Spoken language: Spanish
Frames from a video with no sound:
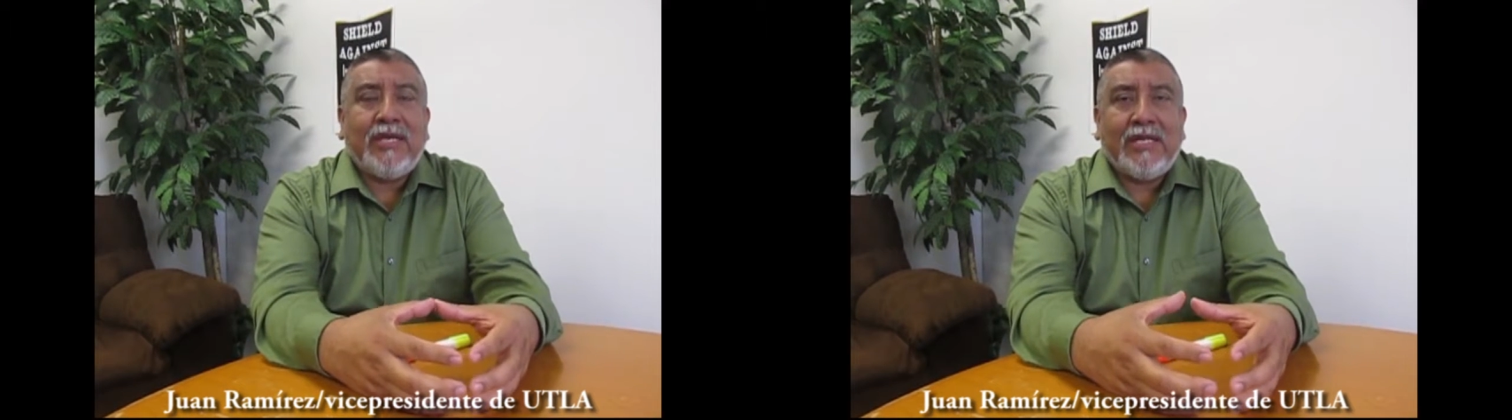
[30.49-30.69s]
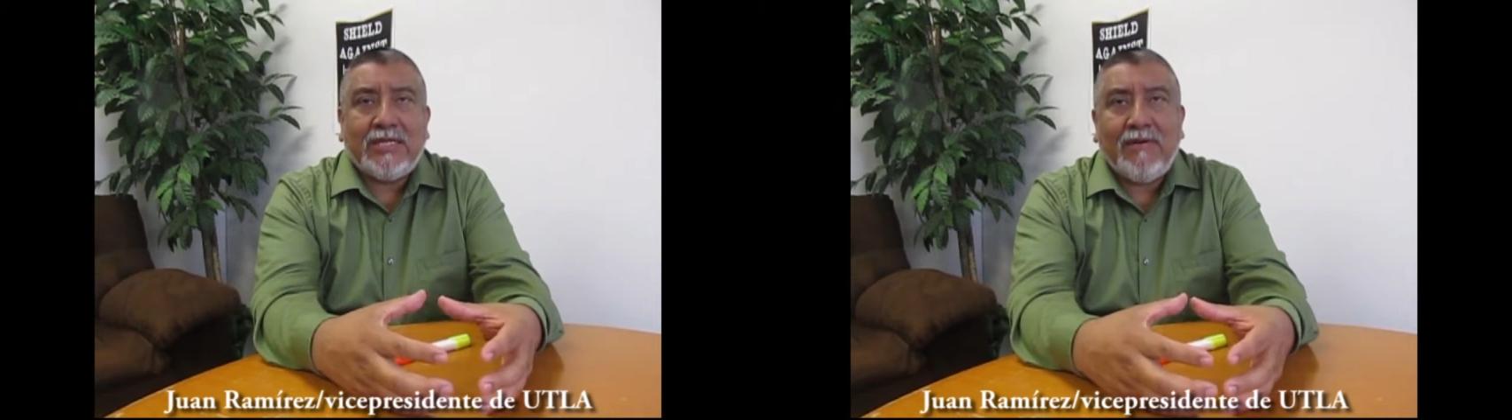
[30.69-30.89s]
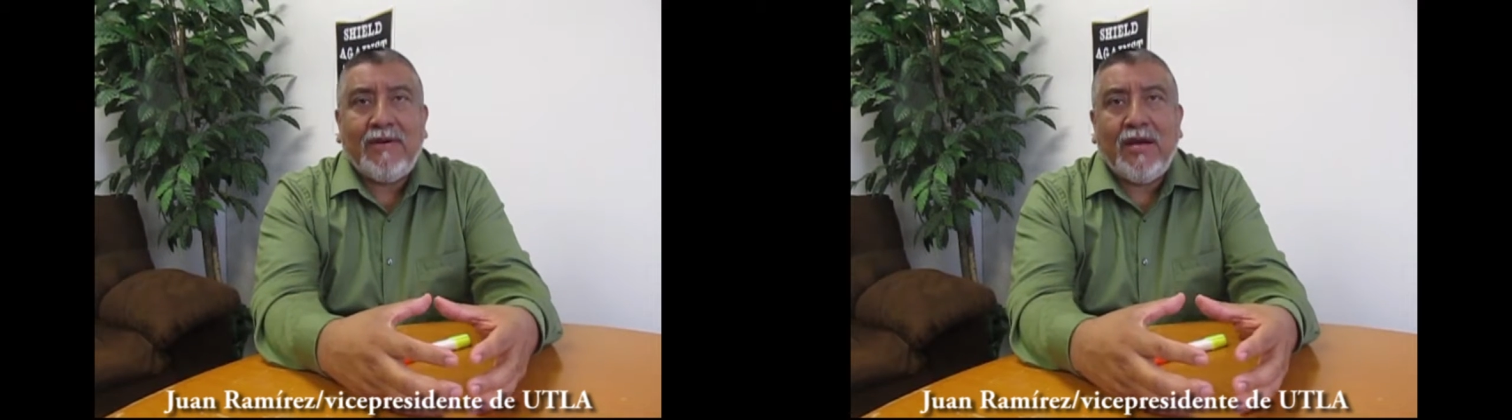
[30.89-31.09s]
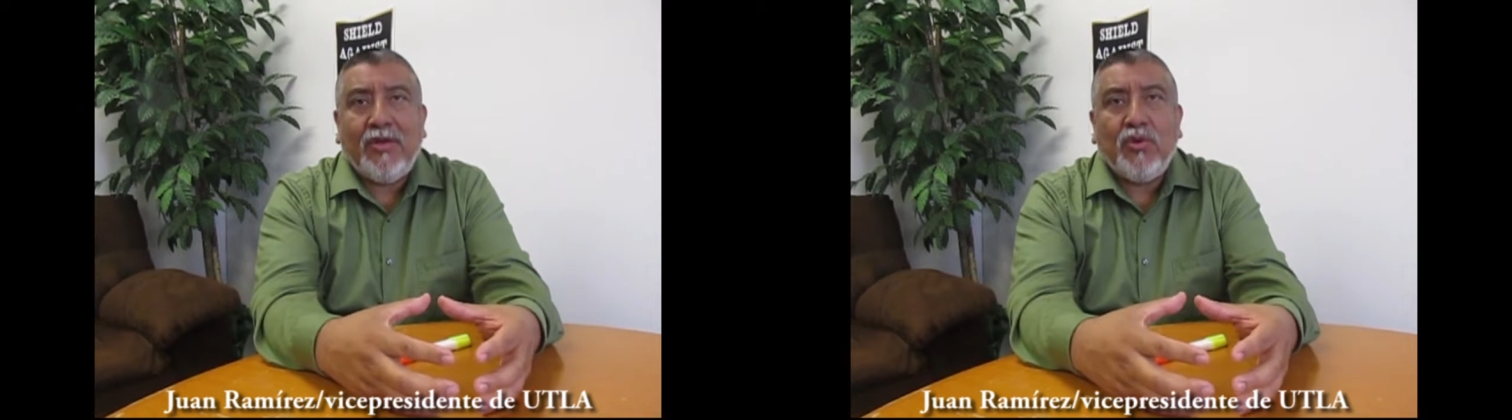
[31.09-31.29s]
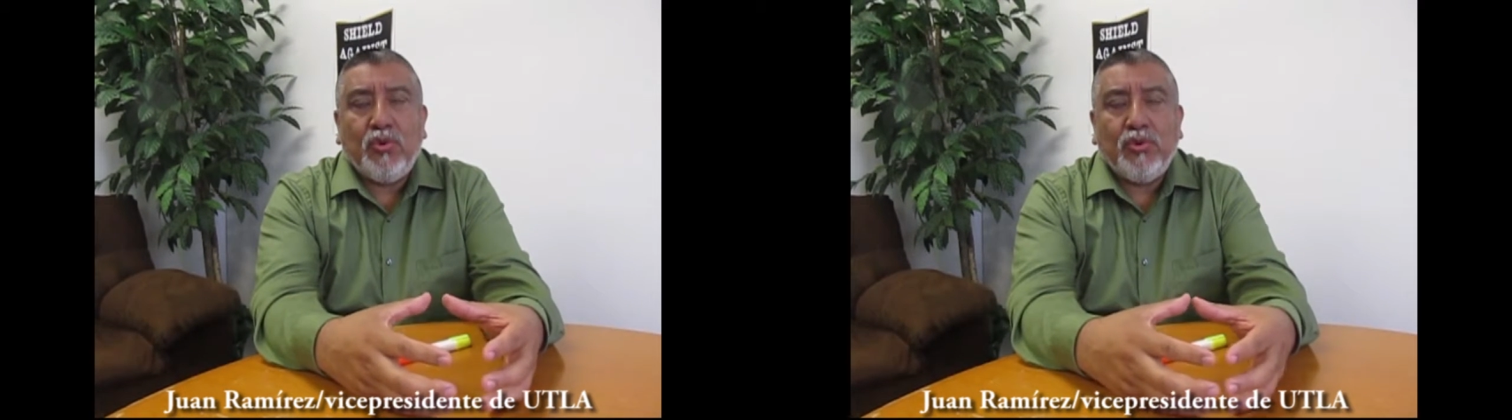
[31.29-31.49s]
que han
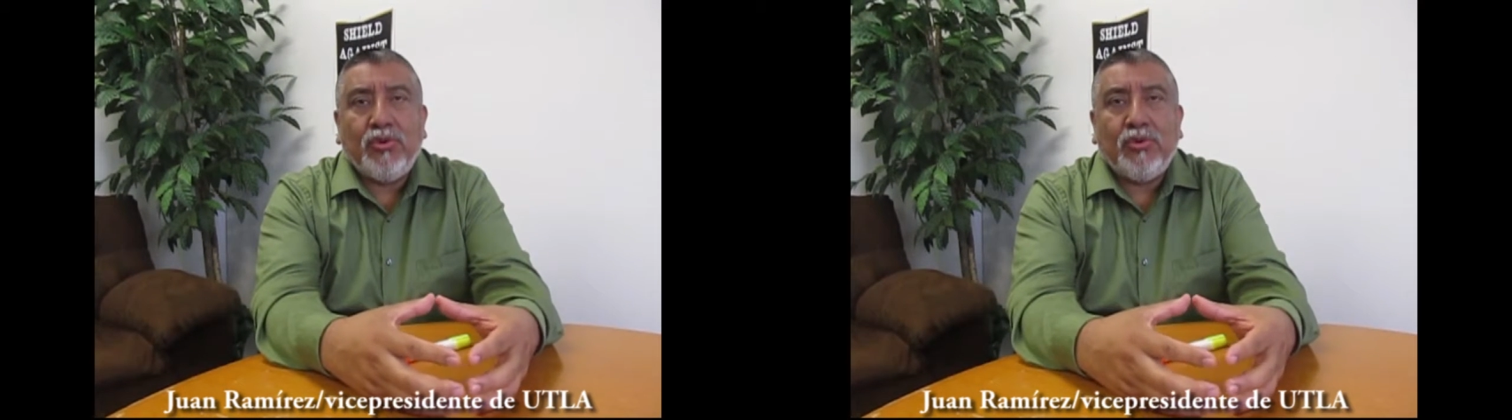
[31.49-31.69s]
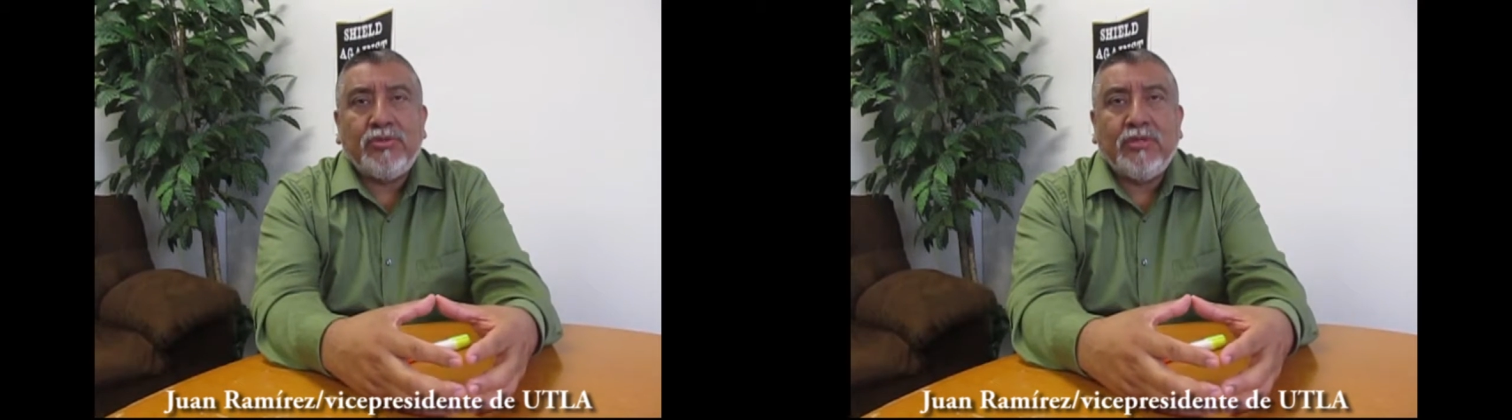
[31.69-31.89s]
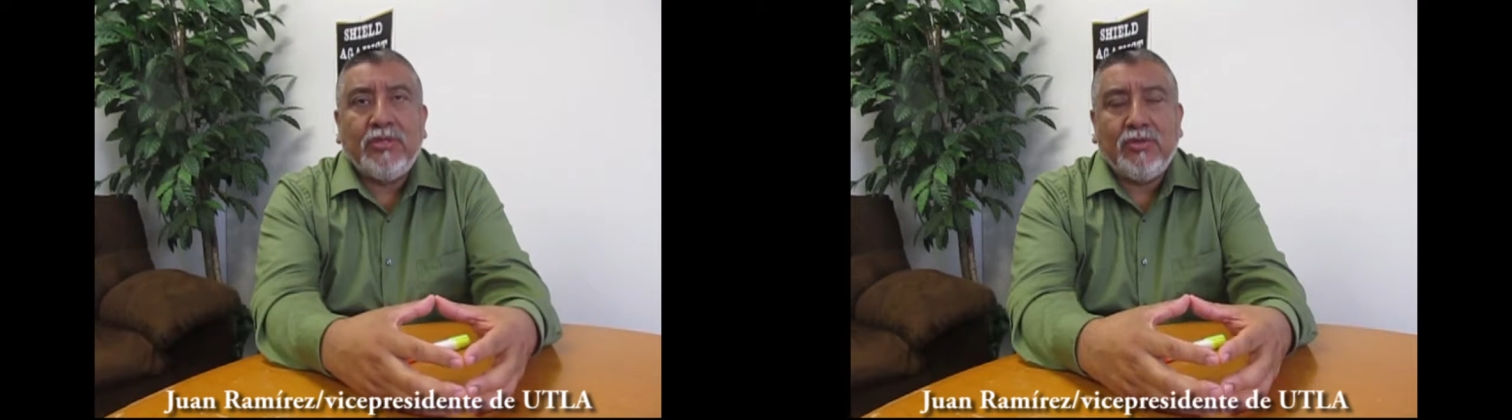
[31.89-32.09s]
trabajado juntos,